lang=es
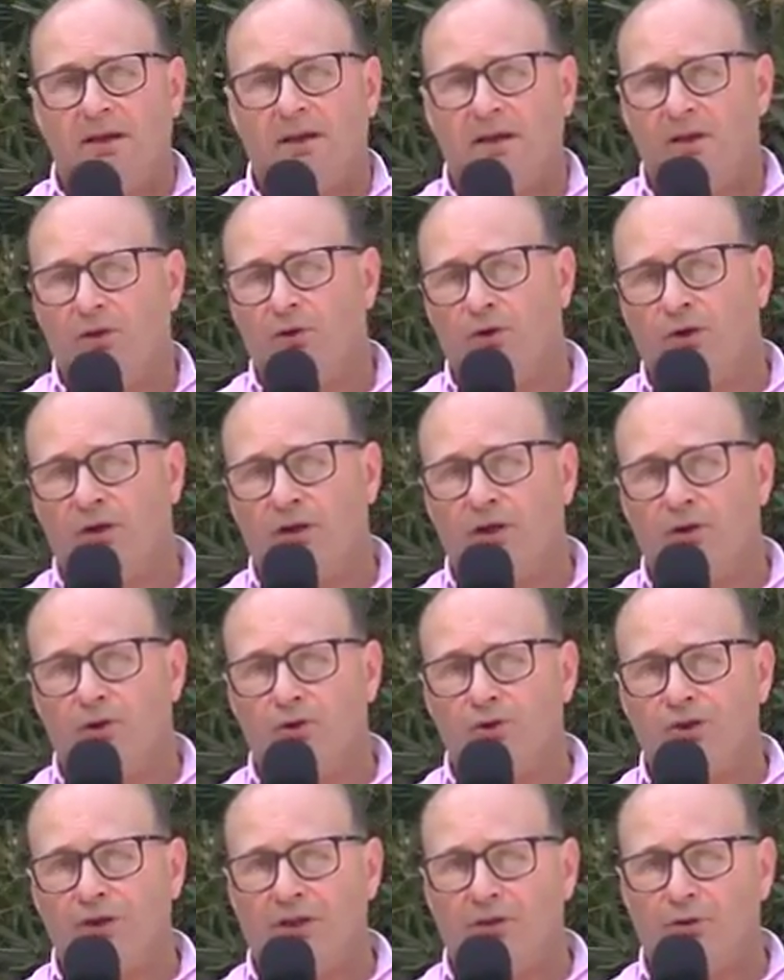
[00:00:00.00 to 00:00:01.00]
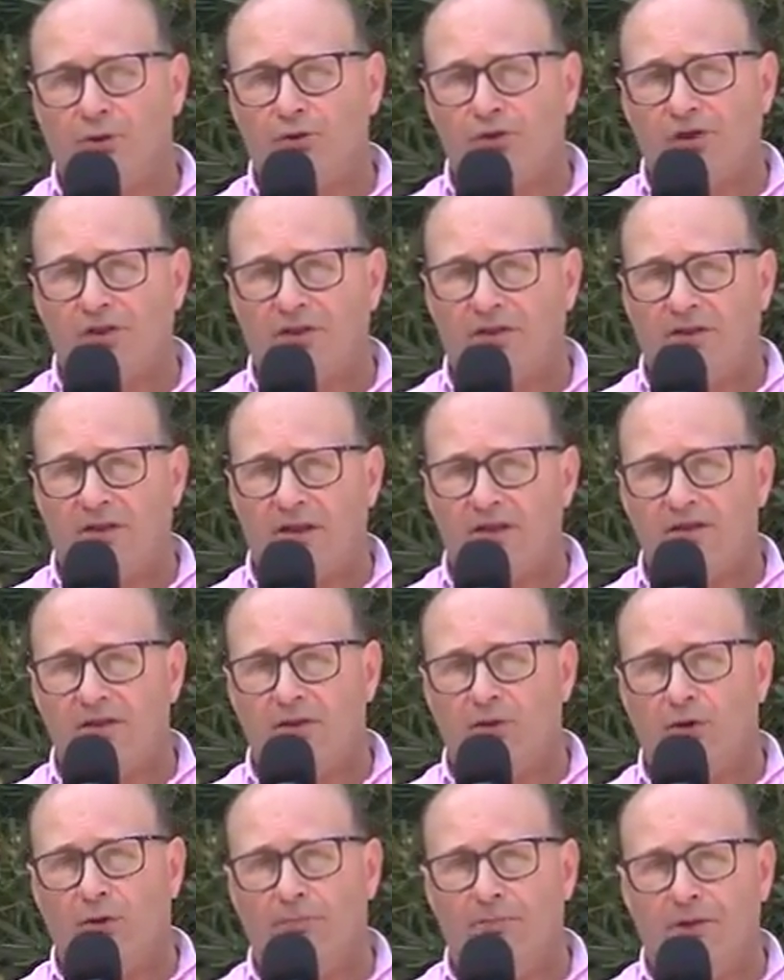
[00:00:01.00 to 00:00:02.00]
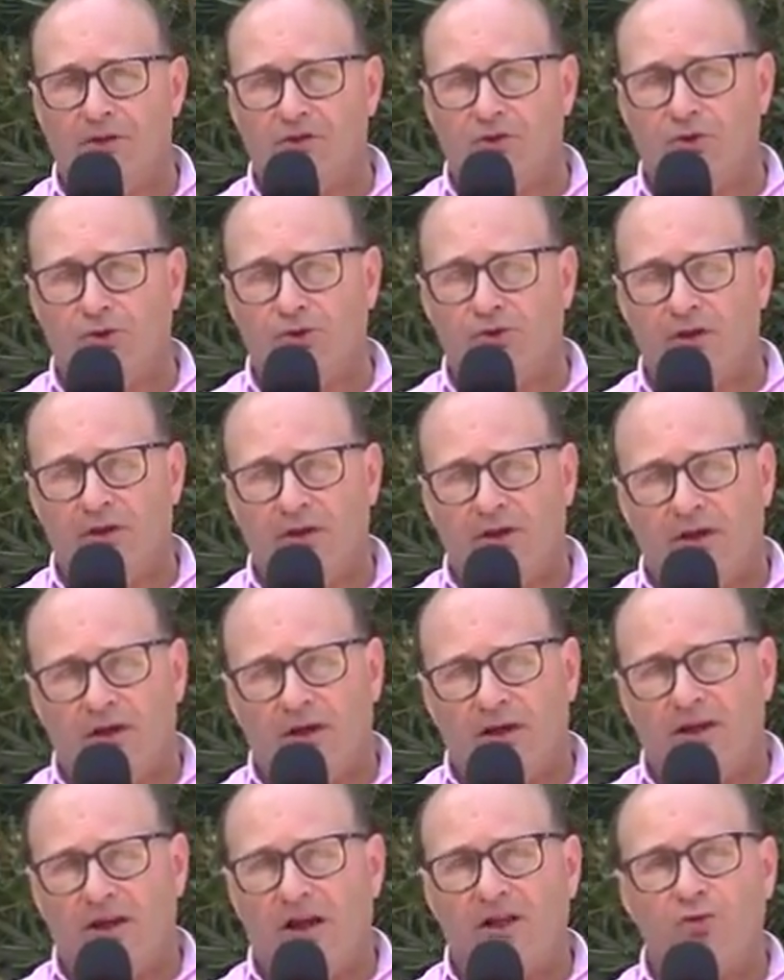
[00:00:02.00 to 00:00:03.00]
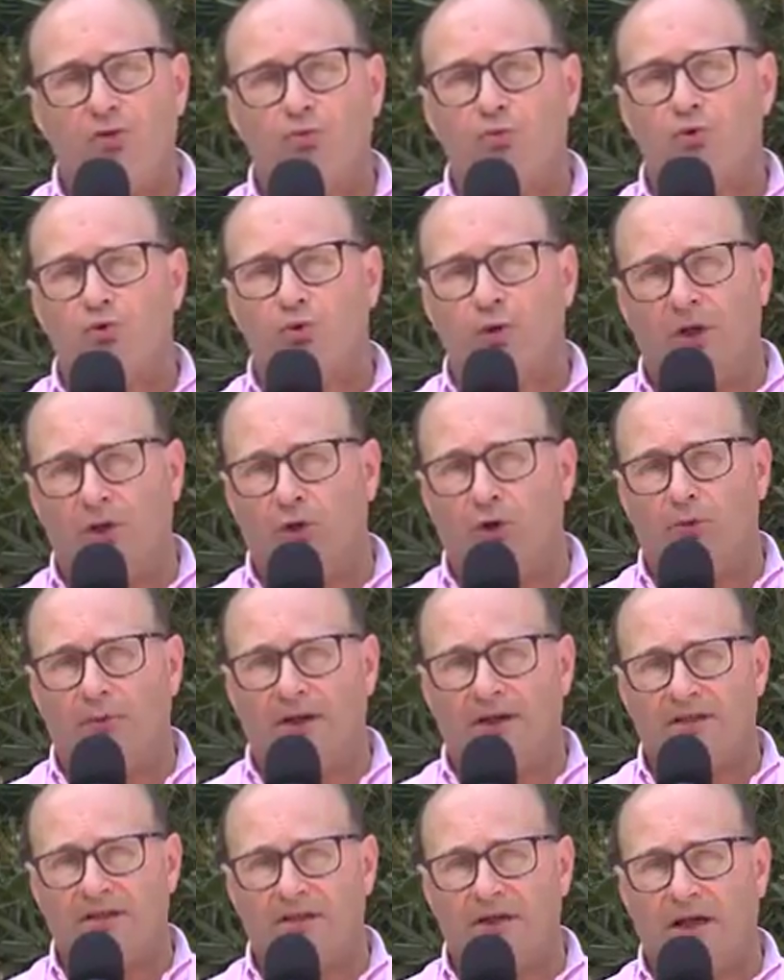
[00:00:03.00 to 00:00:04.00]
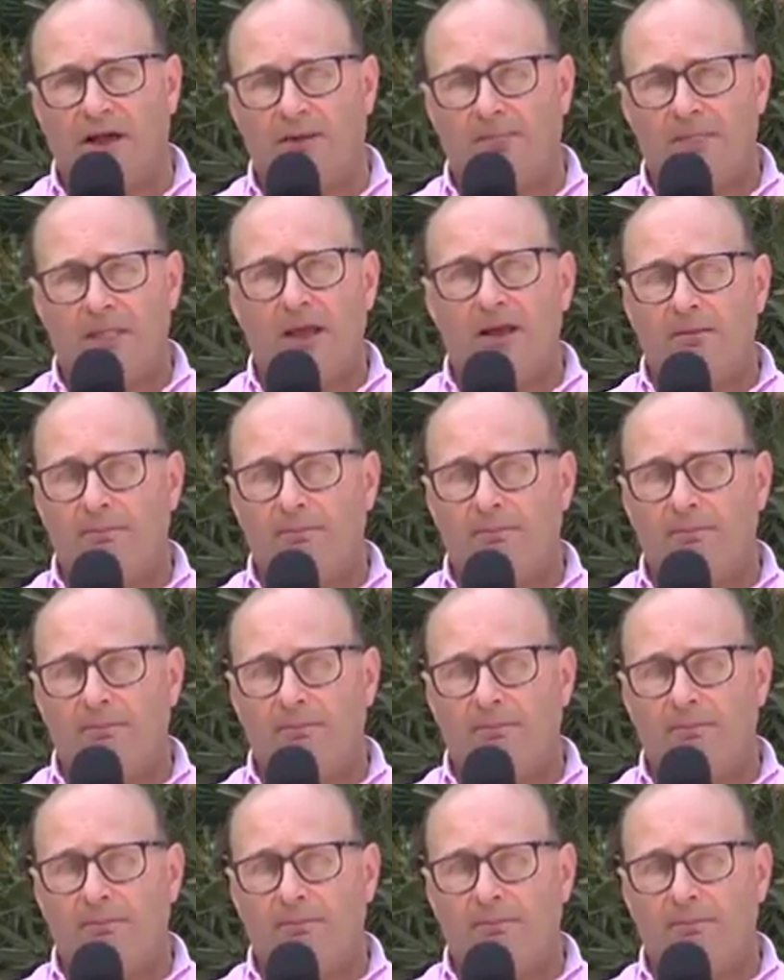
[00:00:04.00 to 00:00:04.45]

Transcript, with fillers: quedó en 265 pesos en el subsuelo comercial.